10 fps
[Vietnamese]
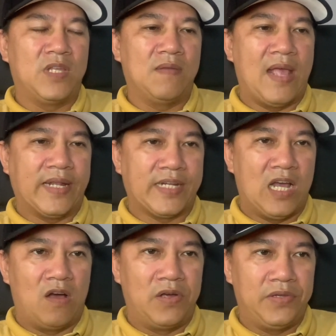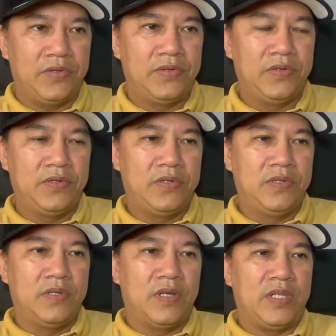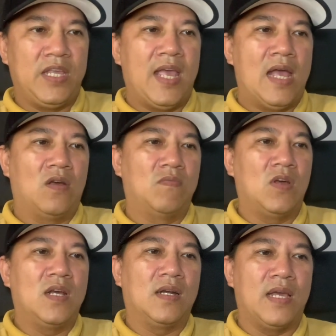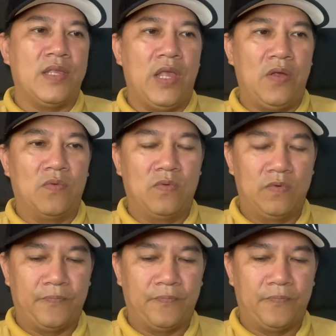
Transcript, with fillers: trên mạng xã hội chị Hằng cũng nói rất là nhiều